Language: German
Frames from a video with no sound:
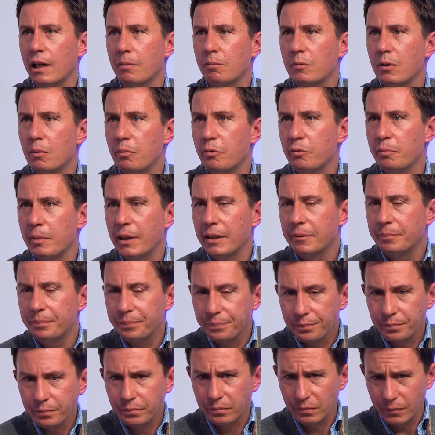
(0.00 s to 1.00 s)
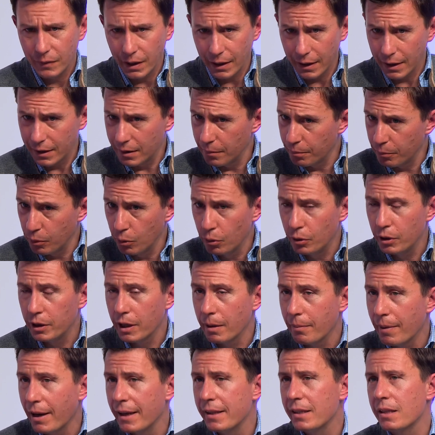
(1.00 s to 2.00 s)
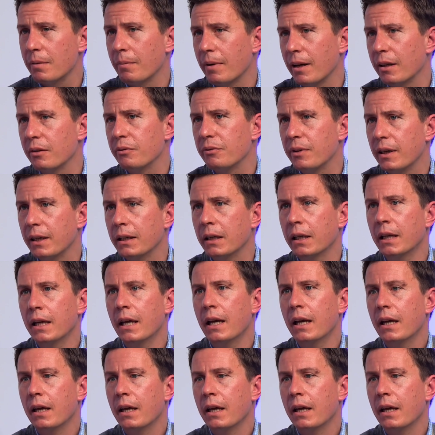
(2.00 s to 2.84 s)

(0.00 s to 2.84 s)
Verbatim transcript: Almkopfbahn, die diesen Punkt gemeinsam anfahren,